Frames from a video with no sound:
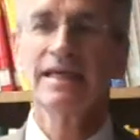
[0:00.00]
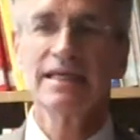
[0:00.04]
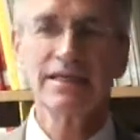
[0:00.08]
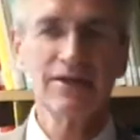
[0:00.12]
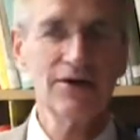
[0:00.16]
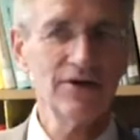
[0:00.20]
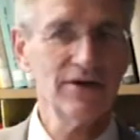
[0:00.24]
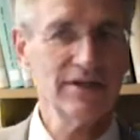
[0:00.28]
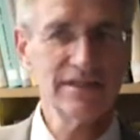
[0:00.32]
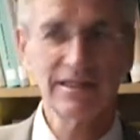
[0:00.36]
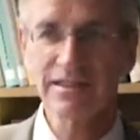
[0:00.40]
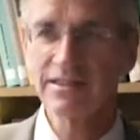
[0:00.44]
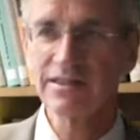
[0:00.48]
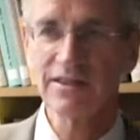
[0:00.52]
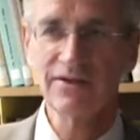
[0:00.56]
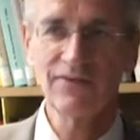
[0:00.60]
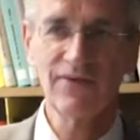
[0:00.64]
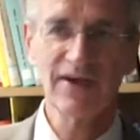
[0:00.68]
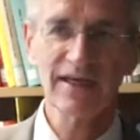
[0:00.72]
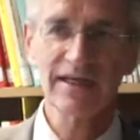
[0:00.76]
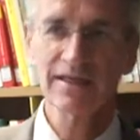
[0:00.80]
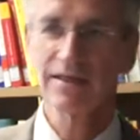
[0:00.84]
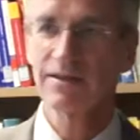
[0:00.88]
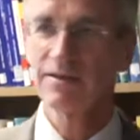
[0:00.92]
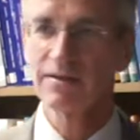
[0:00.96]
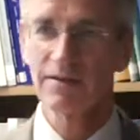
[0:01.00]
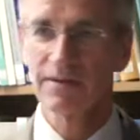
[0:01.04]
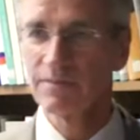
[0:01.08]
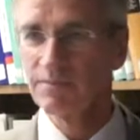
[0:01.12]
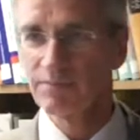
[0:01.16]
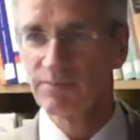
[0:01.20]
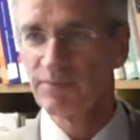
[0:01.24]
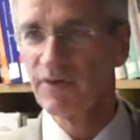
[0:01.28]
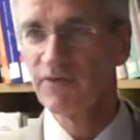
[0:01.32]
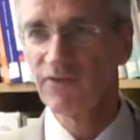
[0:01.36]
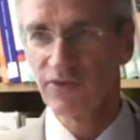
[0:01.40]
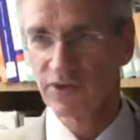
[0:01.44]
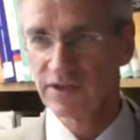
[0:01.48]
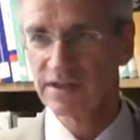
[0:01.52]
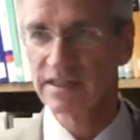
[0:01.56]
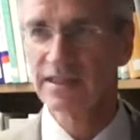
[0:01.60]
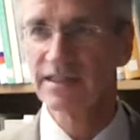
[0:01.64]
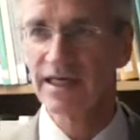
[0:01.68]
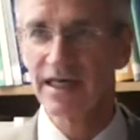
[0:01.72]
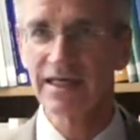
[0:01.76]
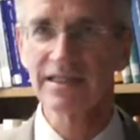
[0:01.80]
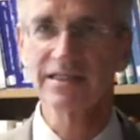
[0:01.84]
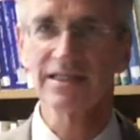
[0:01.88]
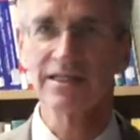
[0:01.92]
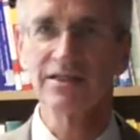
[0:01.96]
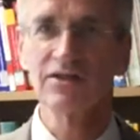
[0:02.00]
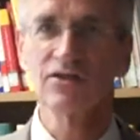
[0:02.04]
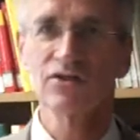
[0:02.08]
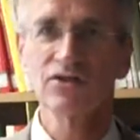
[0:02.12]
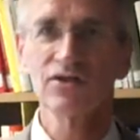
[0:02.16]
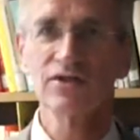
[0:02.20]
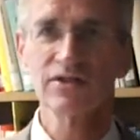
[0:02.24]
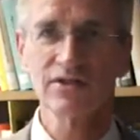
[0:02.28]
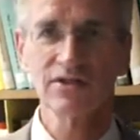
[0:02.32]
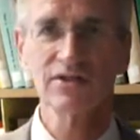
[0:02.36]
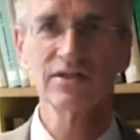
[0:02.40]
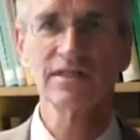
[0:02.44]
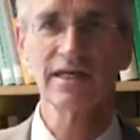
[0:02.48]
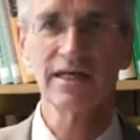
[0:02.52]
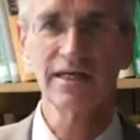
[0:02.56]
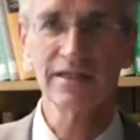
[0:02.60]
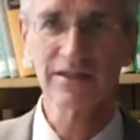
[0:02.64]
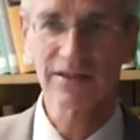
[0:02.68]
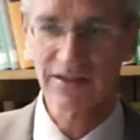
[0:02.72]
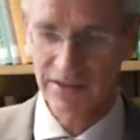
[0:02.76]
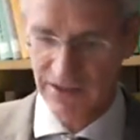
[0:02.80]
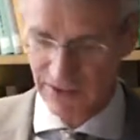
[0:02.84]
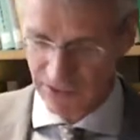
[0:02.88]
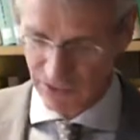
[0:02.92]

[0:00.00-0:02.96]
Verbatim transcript: Die Leute sind weg, bevor sie da sind, sozusagen. Das